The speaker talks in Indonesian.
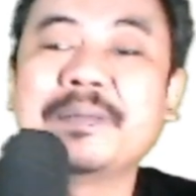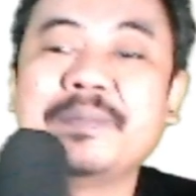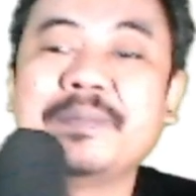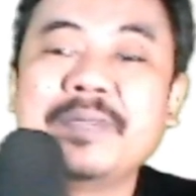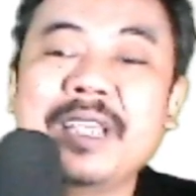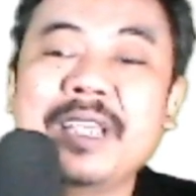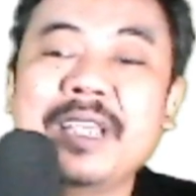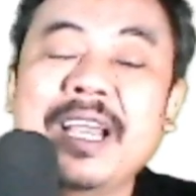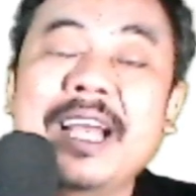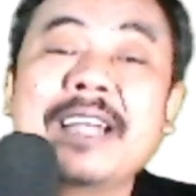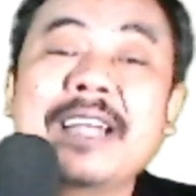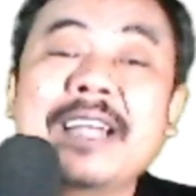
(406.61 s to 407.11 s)

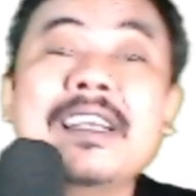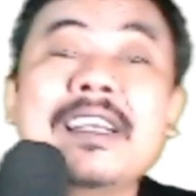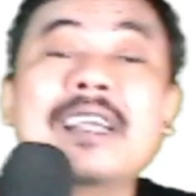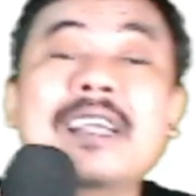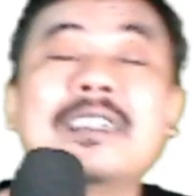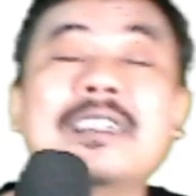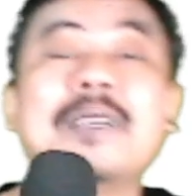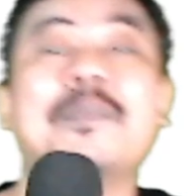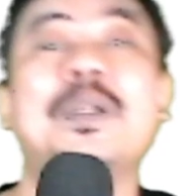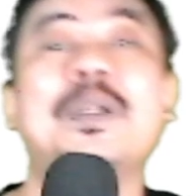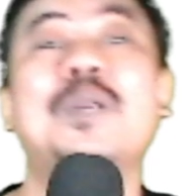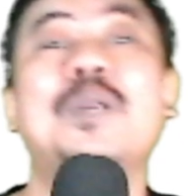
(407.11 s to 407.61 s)
Ya ada yang
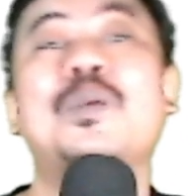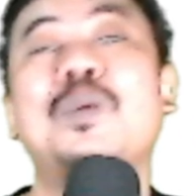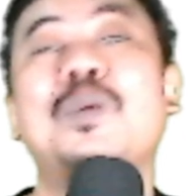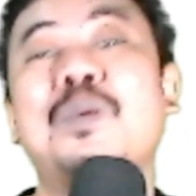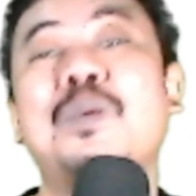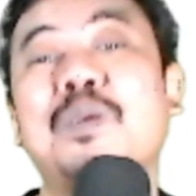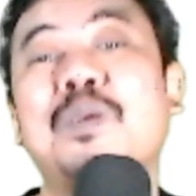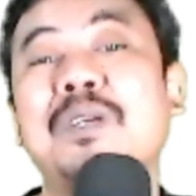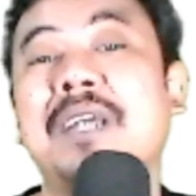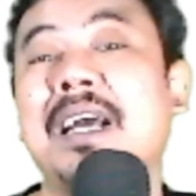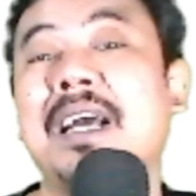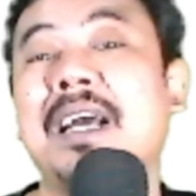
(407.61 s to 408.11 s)
sambil duduk
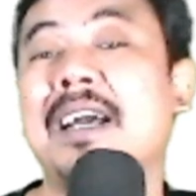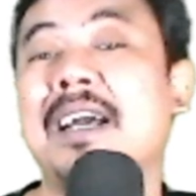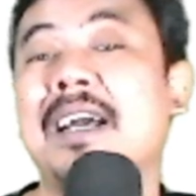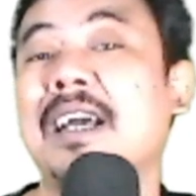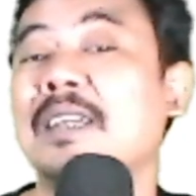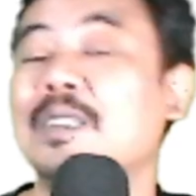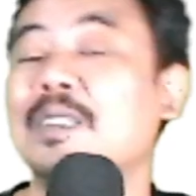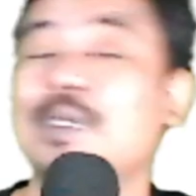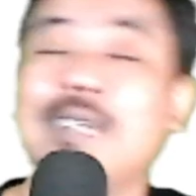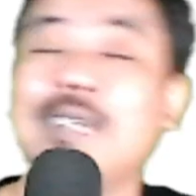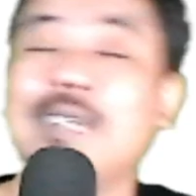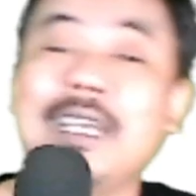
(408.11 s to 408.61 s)
ya agak
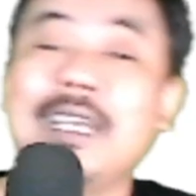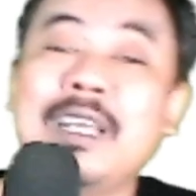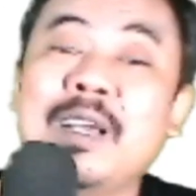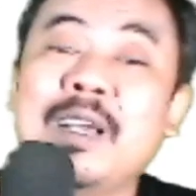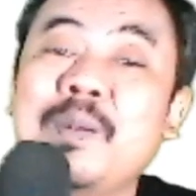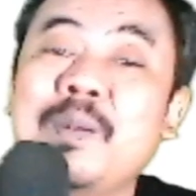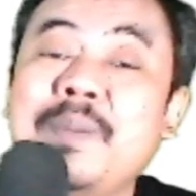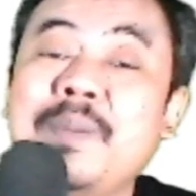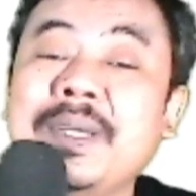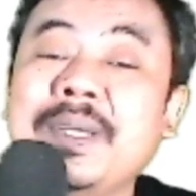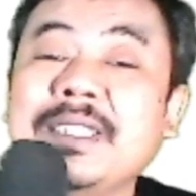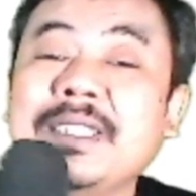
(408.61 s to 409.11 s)
susah yang
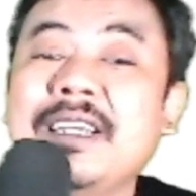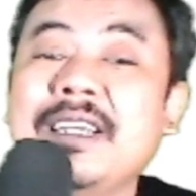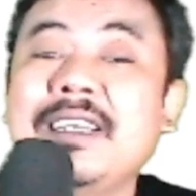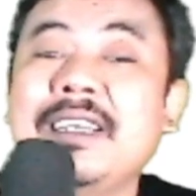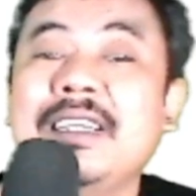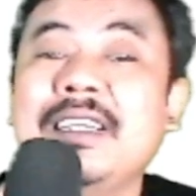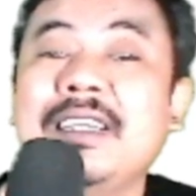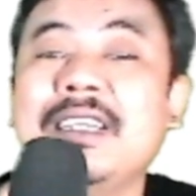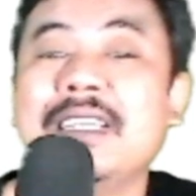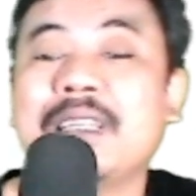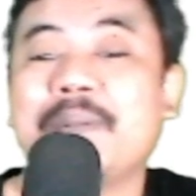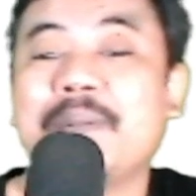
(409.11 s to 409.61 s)
rubahnya,
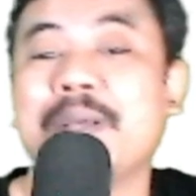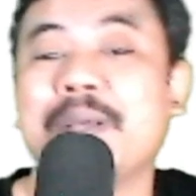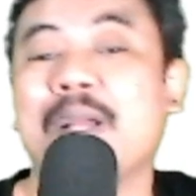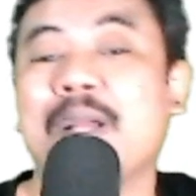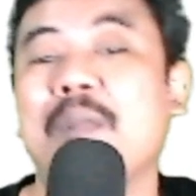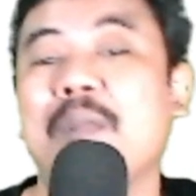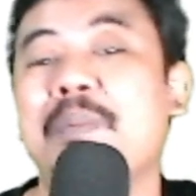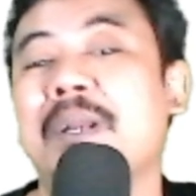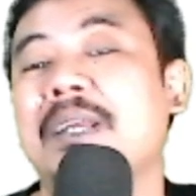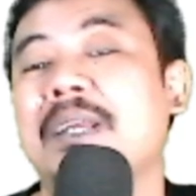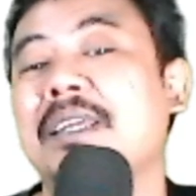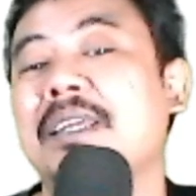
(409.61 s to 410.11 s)
tapi kalau
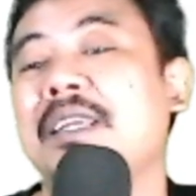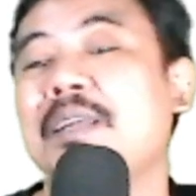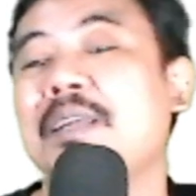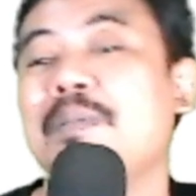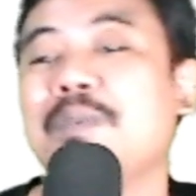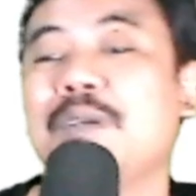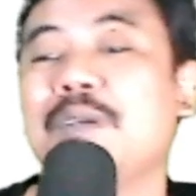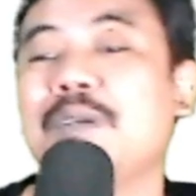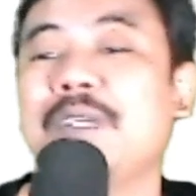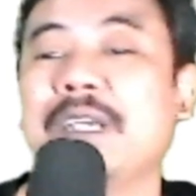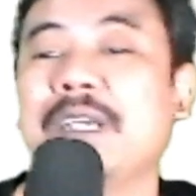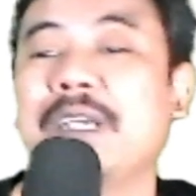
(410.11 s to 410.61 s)
berdiri
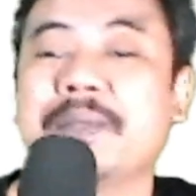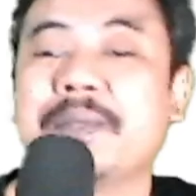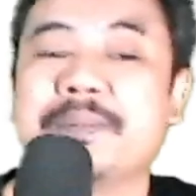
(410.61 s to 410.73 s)
mudah.